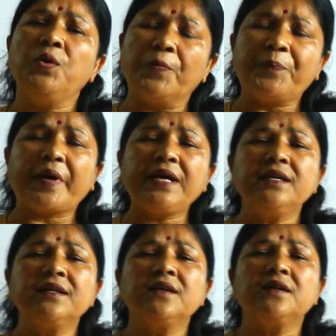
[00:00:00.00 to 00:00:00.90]
লোপ পায়
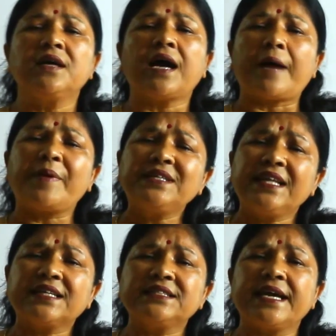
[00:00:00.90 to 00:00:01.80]
আবার
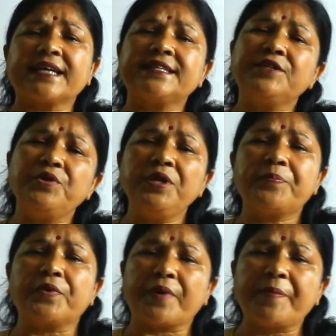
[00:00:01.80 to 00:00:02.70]
দেখা যায় একটা ধ্বনির
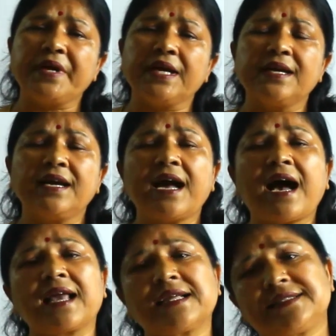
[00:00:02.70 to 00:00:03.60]
প্রভাবে
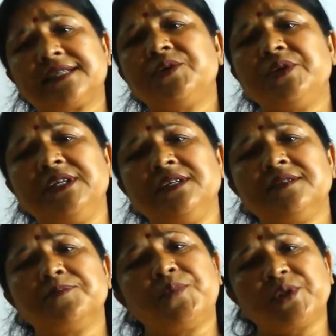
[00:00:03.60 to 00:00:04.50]
আরেকটা ধ্বনি
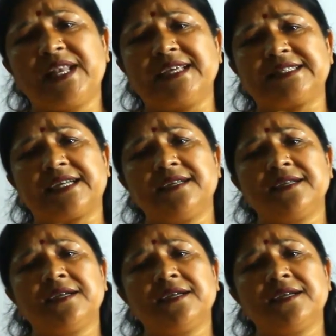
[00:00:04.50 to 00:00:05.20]
বদলে যায়